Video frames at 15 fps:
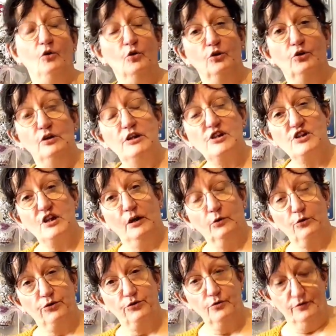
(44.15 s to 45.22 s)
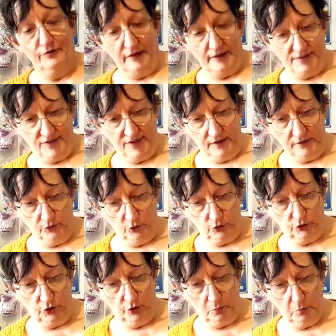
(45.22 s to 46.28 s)
le colis, je l'ai reçu le 27
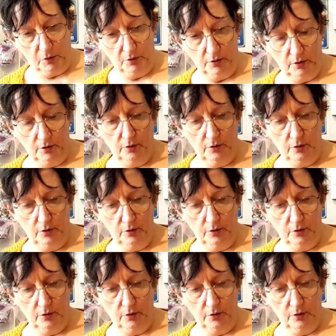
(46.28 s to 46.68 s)
octobre,